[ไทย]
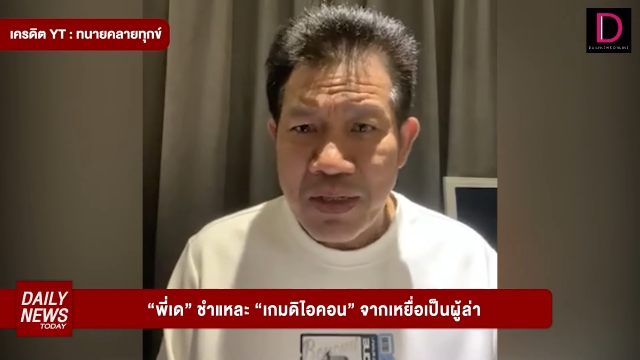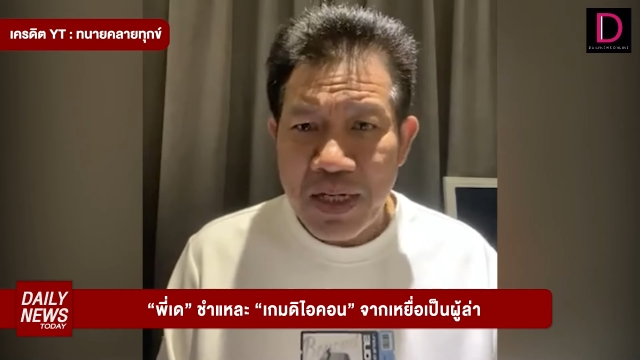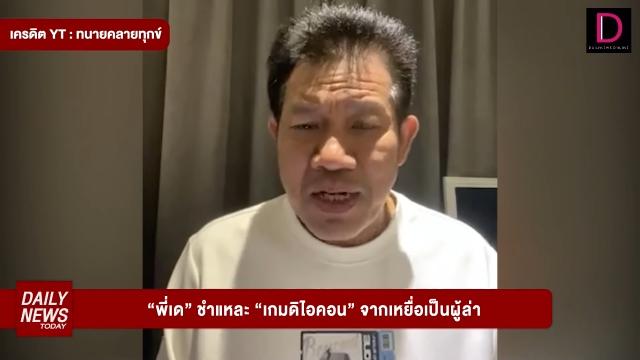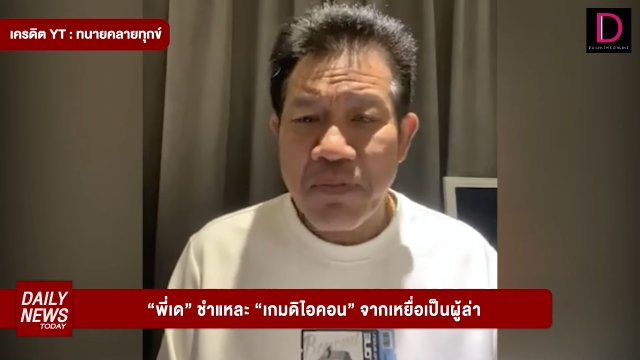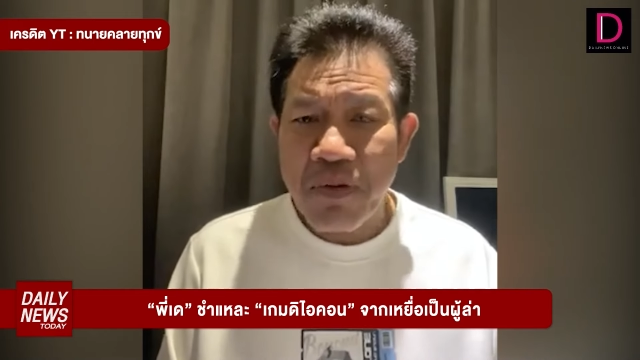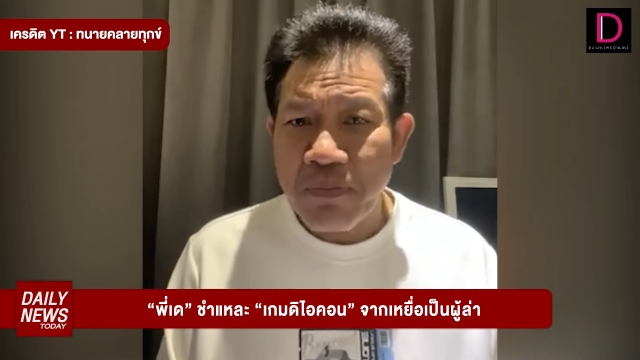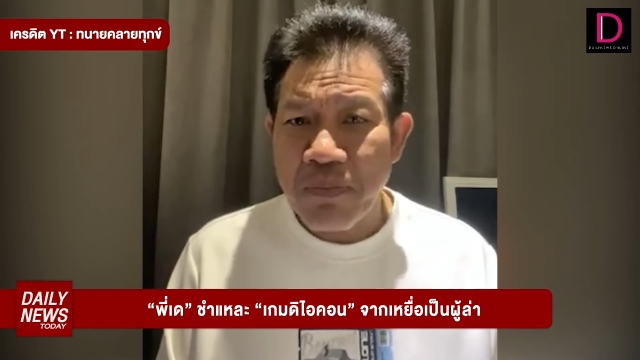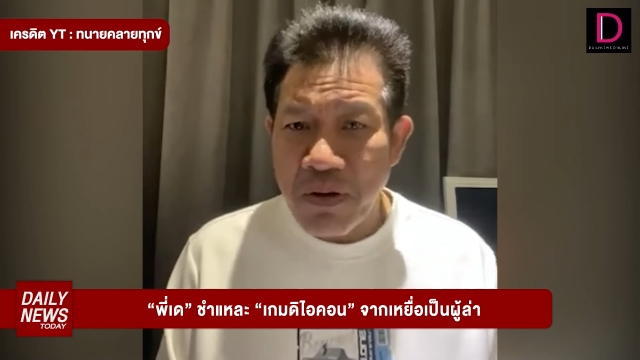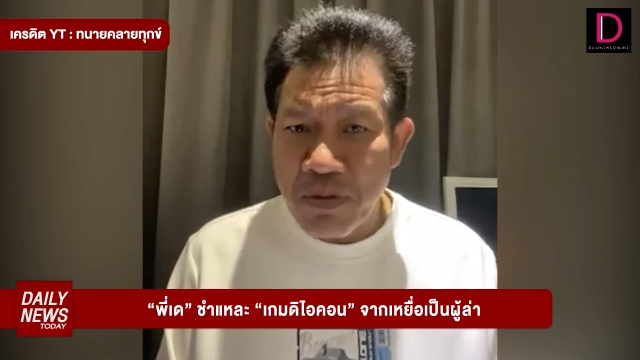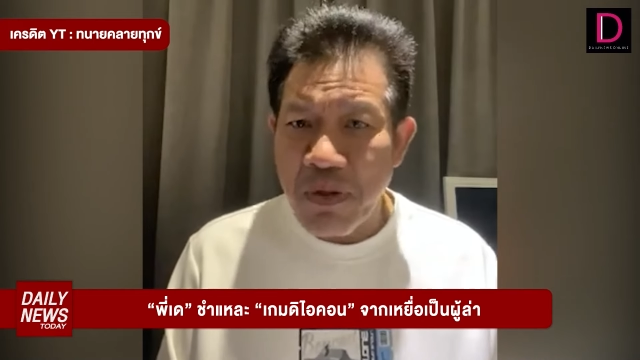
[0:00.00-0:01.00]
นะพ
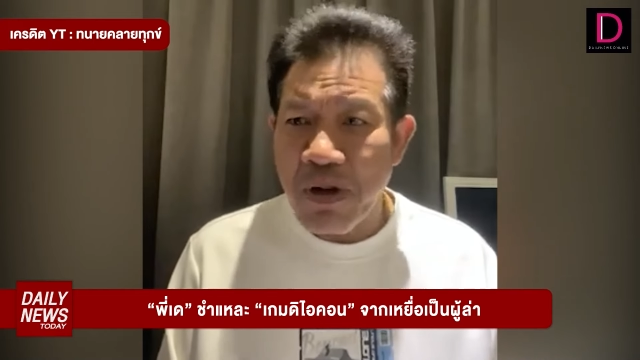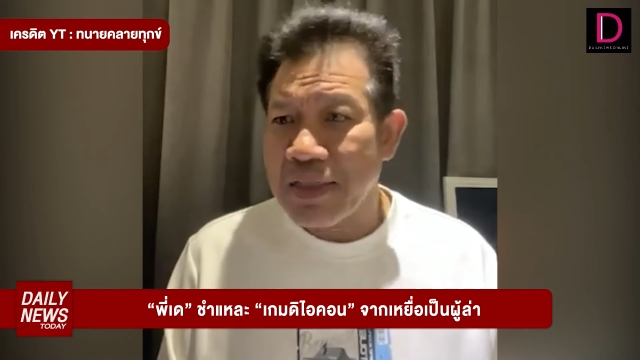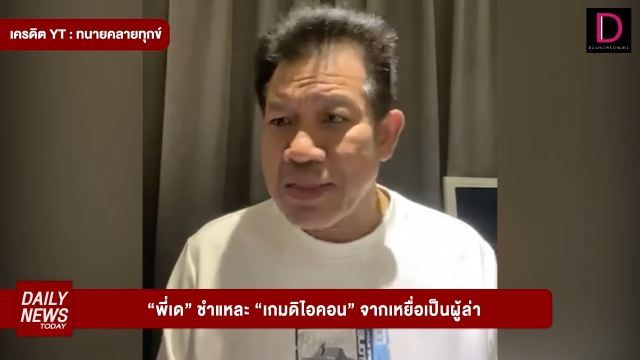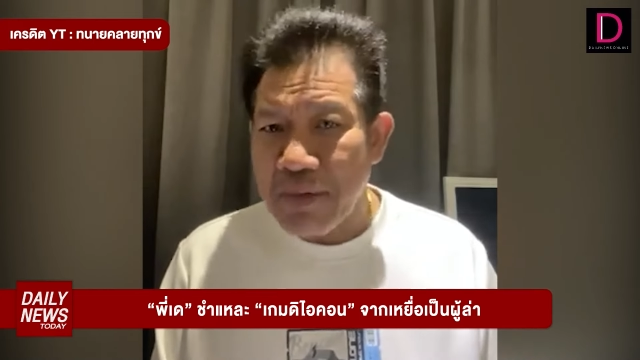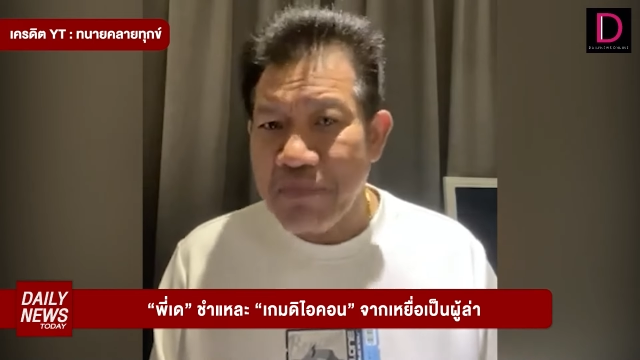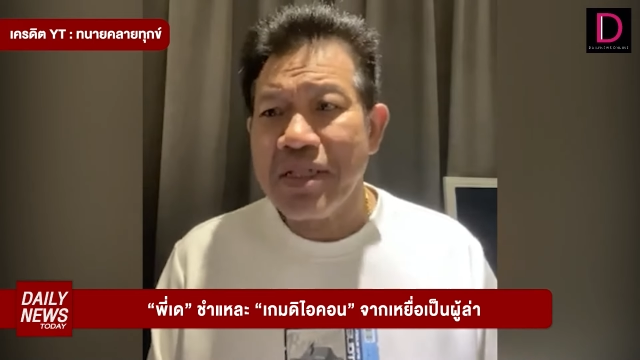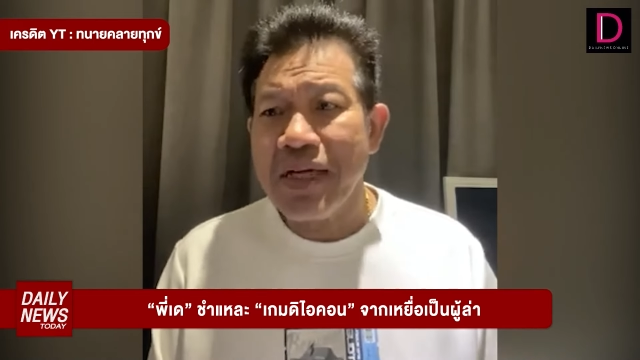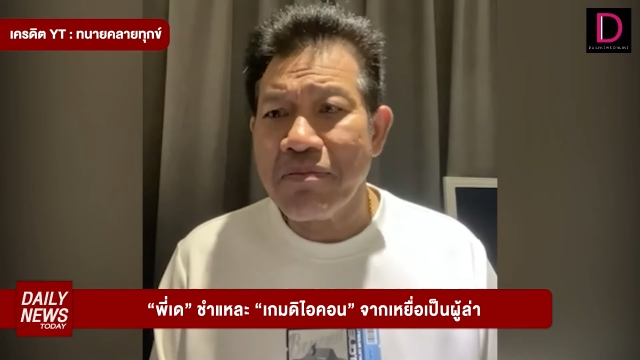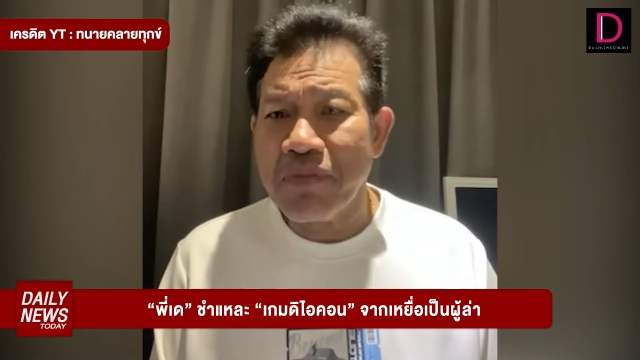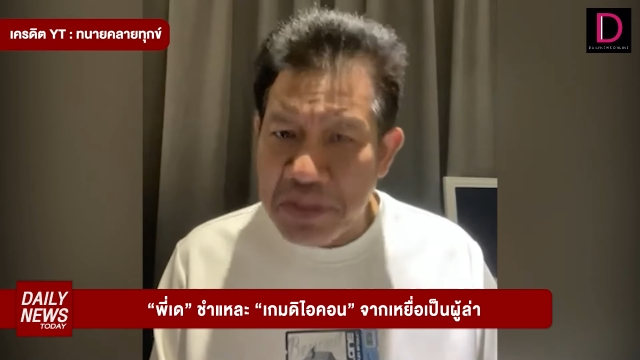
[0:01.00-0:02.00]
อหลักฐานไม่ชั
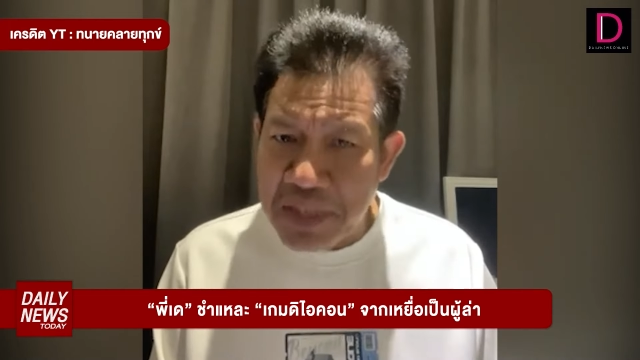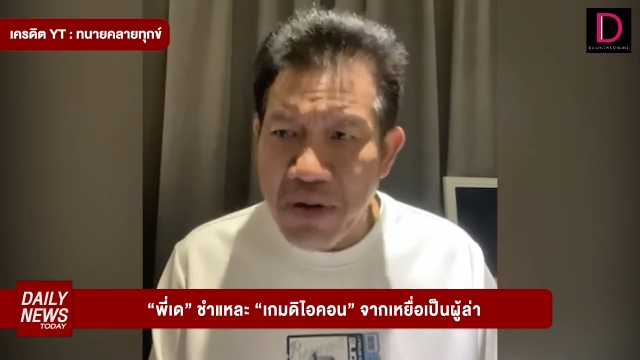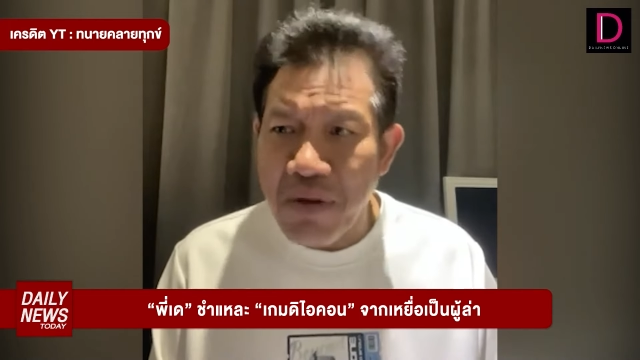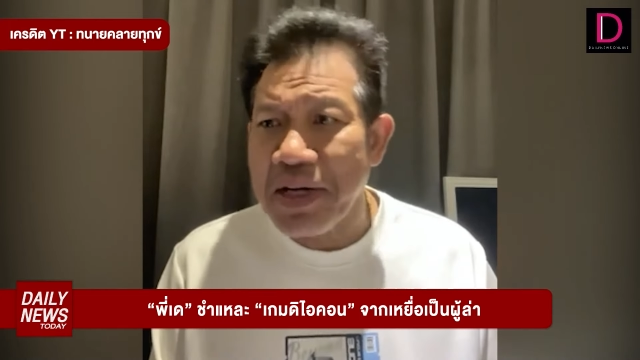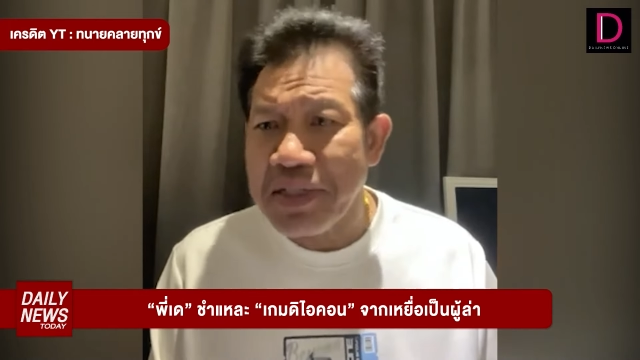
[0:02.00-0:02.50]
ดมันก็แจ้งข้อหา